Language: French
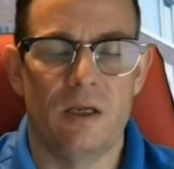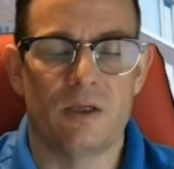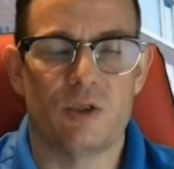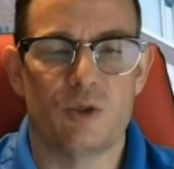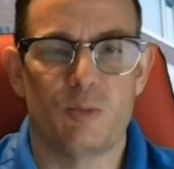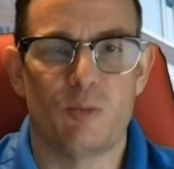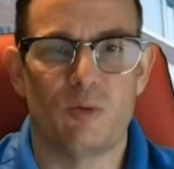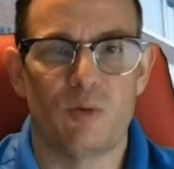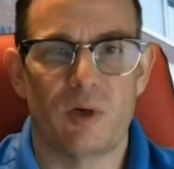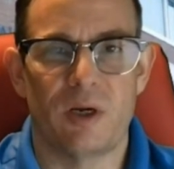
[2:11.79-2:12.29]

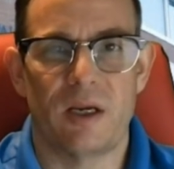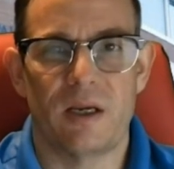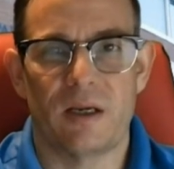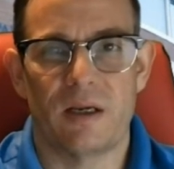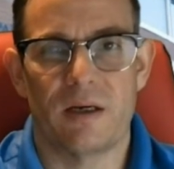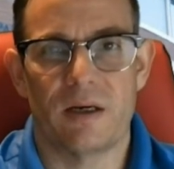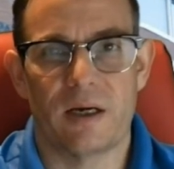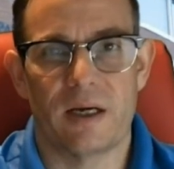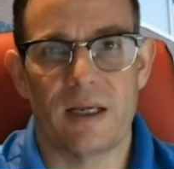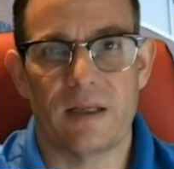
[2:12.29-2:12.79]
Tu pourrais
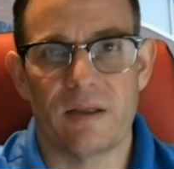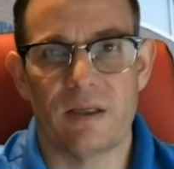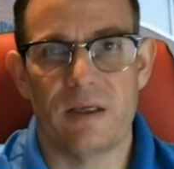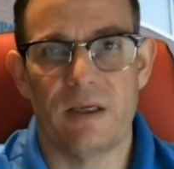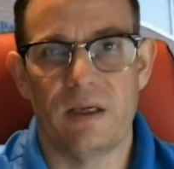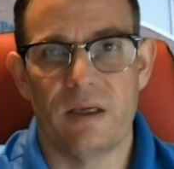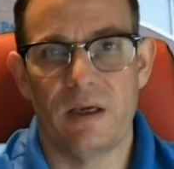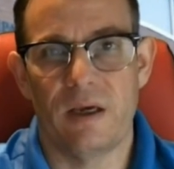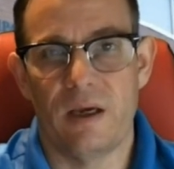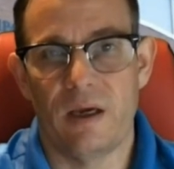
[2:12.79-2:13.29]

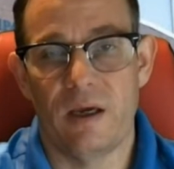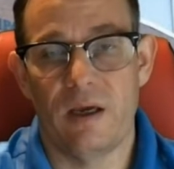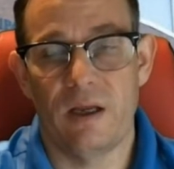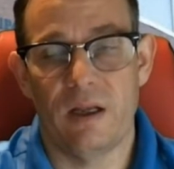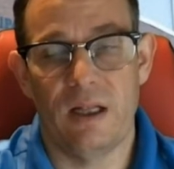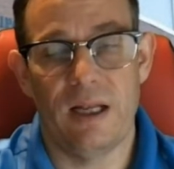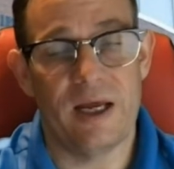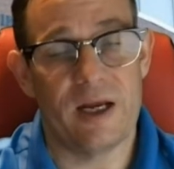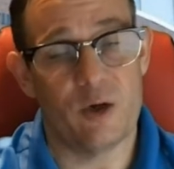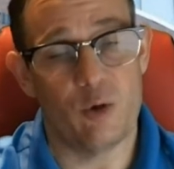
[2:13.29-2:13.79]
regarder
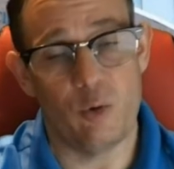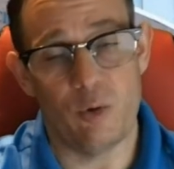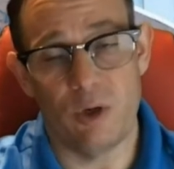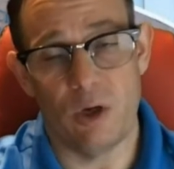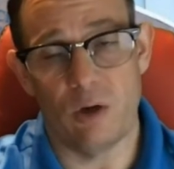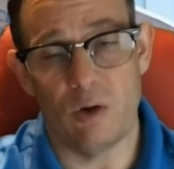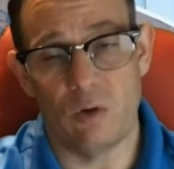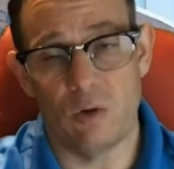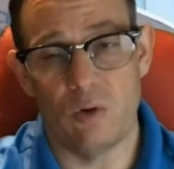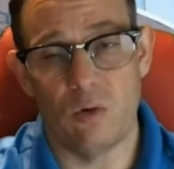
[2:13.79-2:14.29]
la
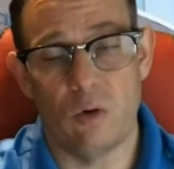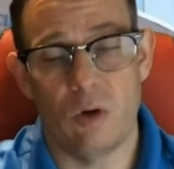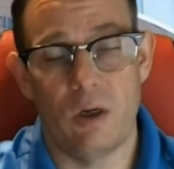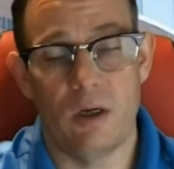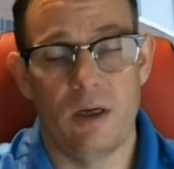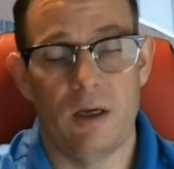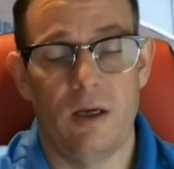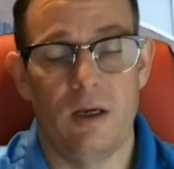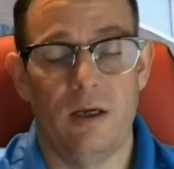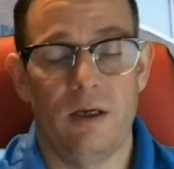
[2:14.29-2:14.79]
réunion
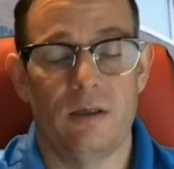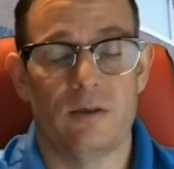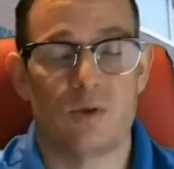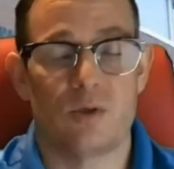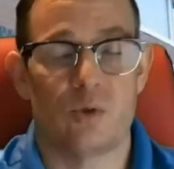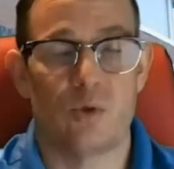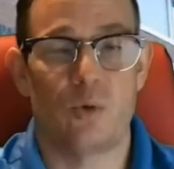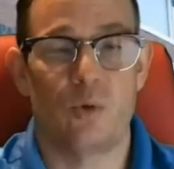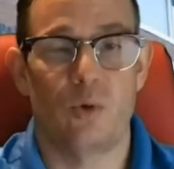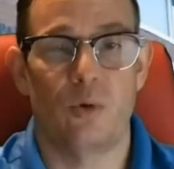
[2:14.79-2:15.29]

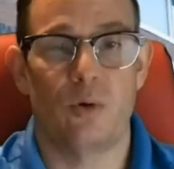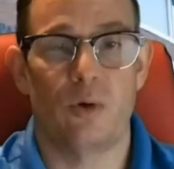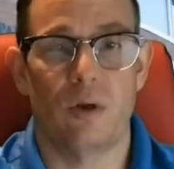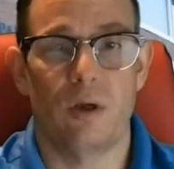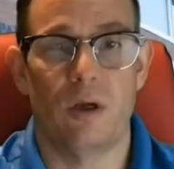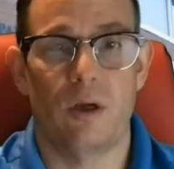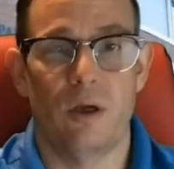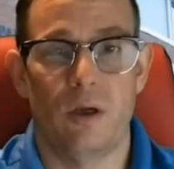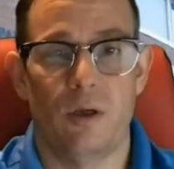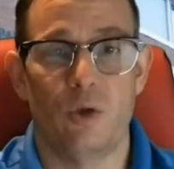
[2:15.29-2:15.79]
sur
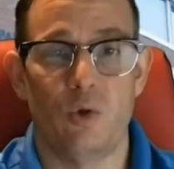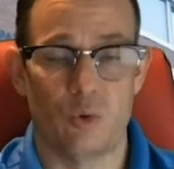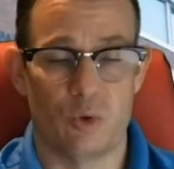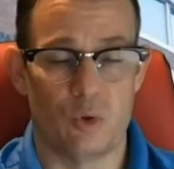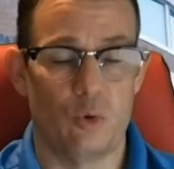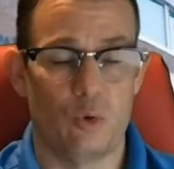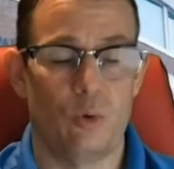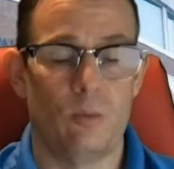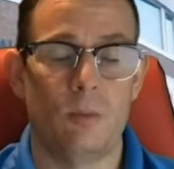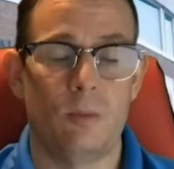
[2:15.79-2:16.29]

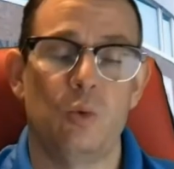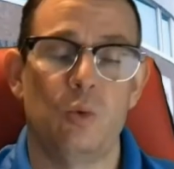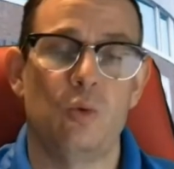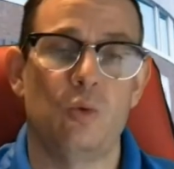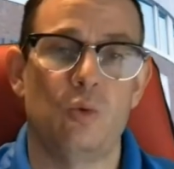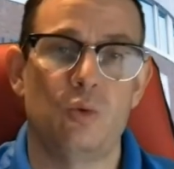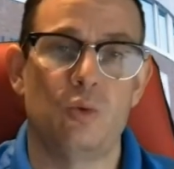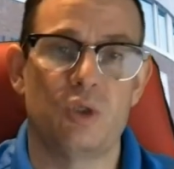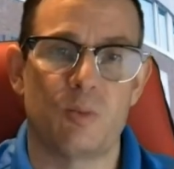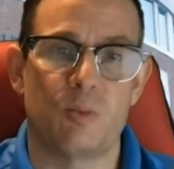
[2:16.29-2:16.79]
YouTube
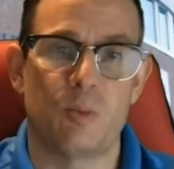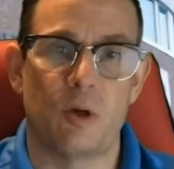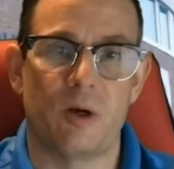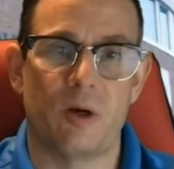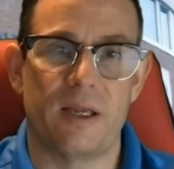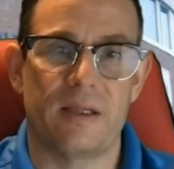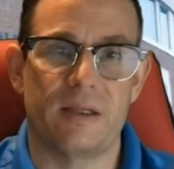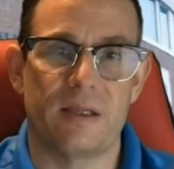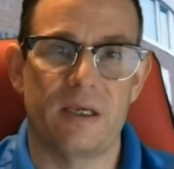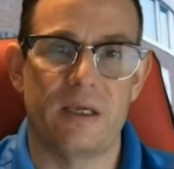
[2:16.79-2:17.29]
ou tu peux
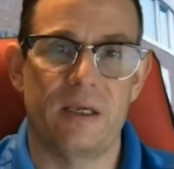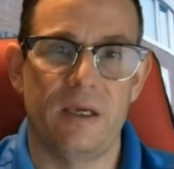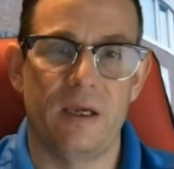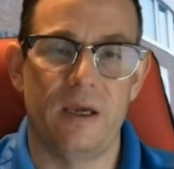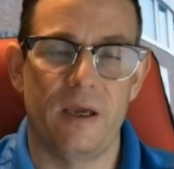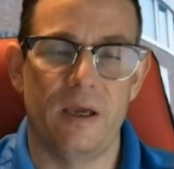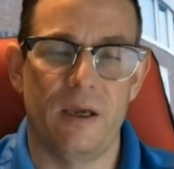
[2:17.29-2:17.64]
regarder